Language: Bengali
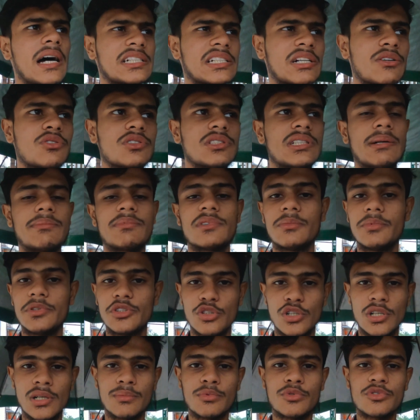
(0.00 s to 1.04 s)
আশা করছি আপনি
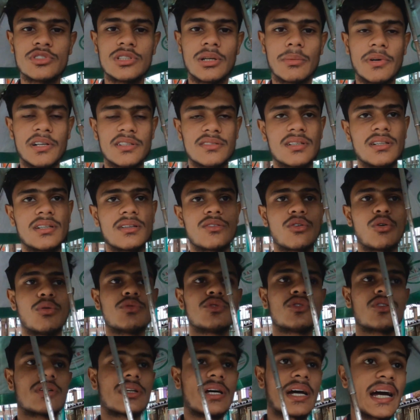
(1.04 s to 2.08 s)
বিষয়টা বুঝতে পারছেন
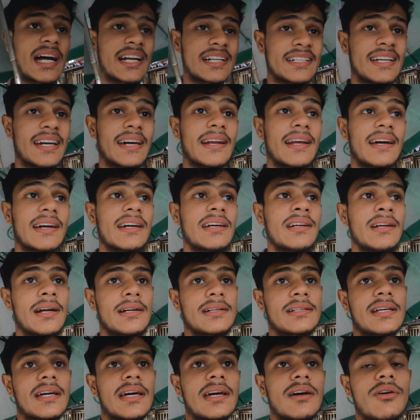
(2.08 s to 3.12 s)
কবুতরটাকে আটকায় রাখেন
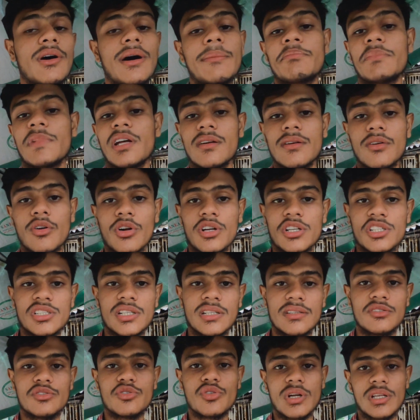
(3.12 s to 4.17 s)
আটকায় আপনার নরের
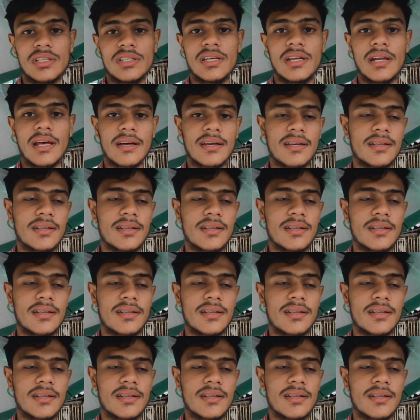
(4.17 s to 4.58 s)
সাথে জোড়া দিয়ে